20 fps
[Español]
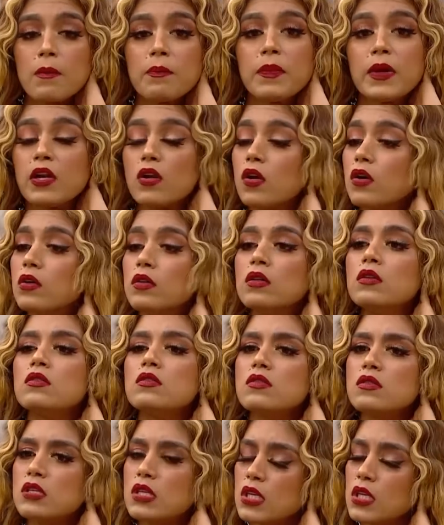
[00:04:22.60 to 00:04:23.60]
pero
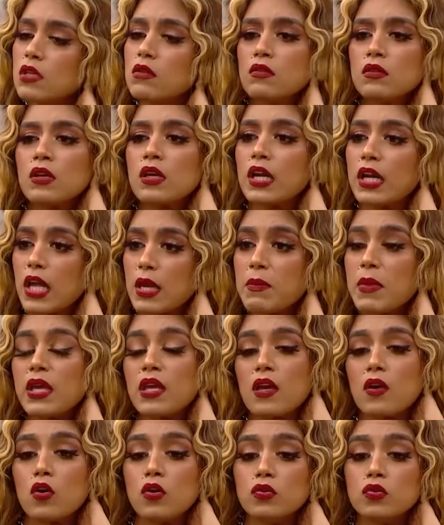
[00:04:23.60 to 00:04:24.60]
sí Créeme
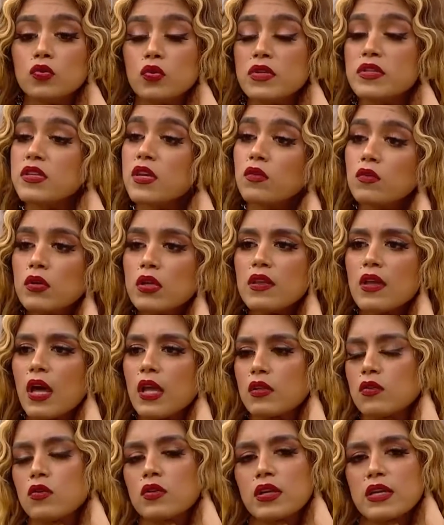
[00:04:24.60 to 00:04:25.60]
que con tu
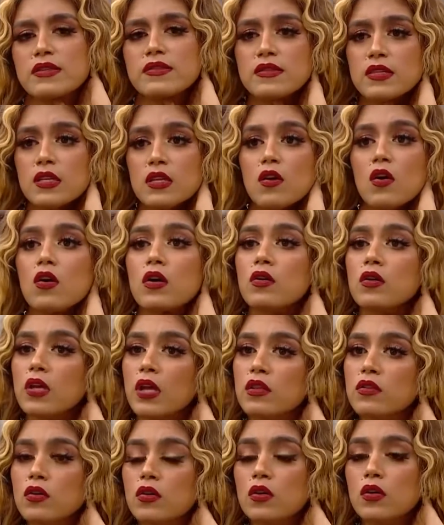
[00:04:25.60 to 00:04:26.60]
inseguridad, con que sí o con
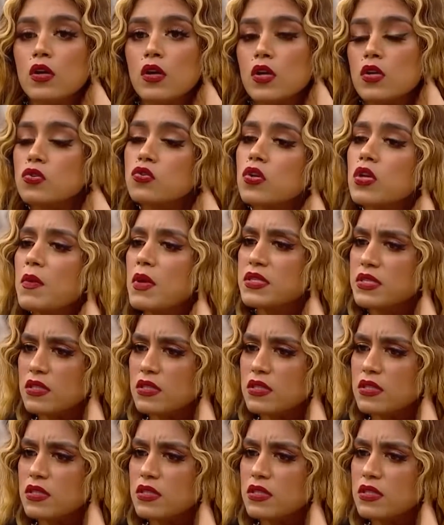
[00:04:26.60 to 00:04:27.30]
que no, yo iba a